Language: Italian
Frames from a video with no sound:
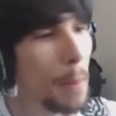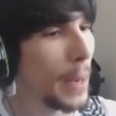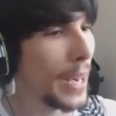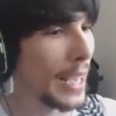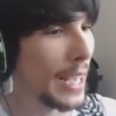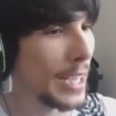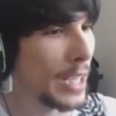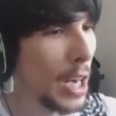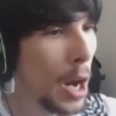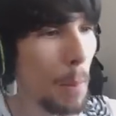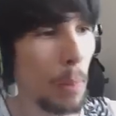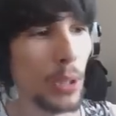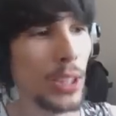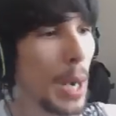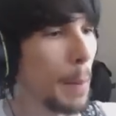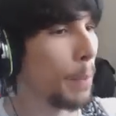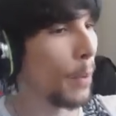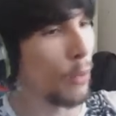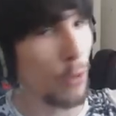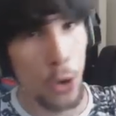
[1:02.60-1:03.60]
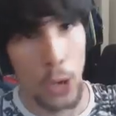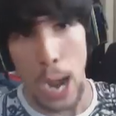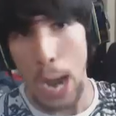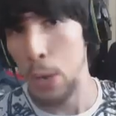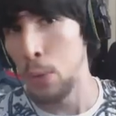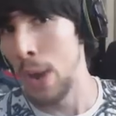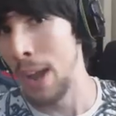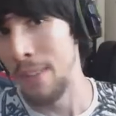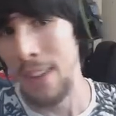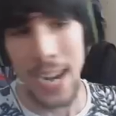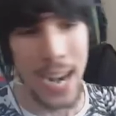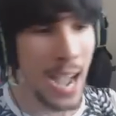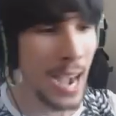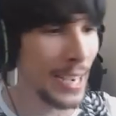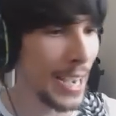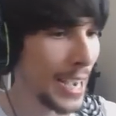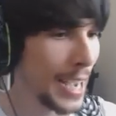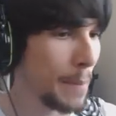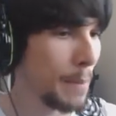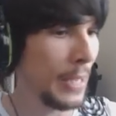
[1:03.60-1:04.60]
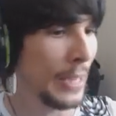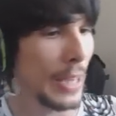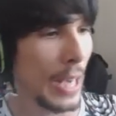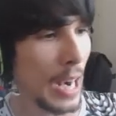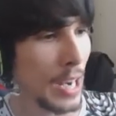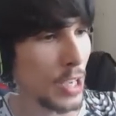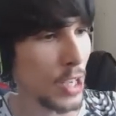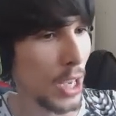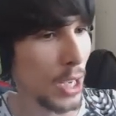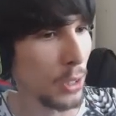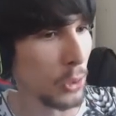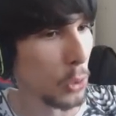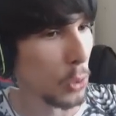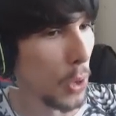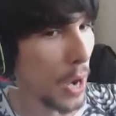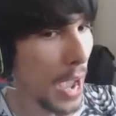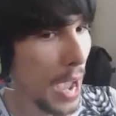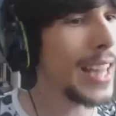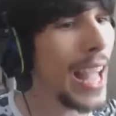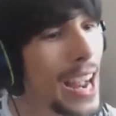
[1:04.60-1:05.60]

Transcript: perché sennò potrei provocare una valanga che mi trancia in due.